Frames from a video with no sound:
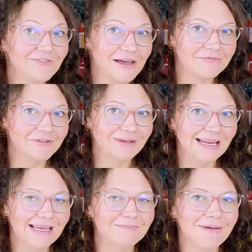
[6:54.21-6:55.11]

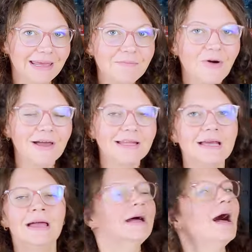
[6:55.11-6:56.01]
Farbfamilie geblieben heute,
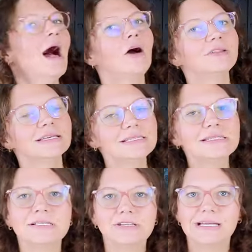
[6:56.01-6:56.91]
auch das
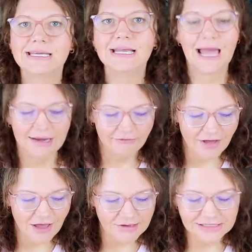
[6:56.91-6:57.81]
ist natürlich keine
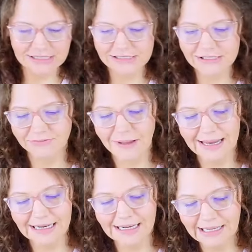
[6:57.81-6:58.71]
Voraussetzung,
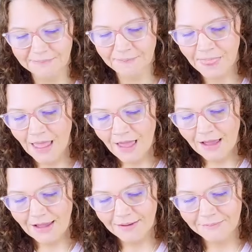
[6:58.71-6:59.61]
meine Lieben.
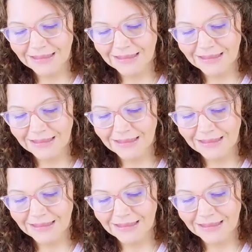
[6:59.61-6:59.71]
Ähm,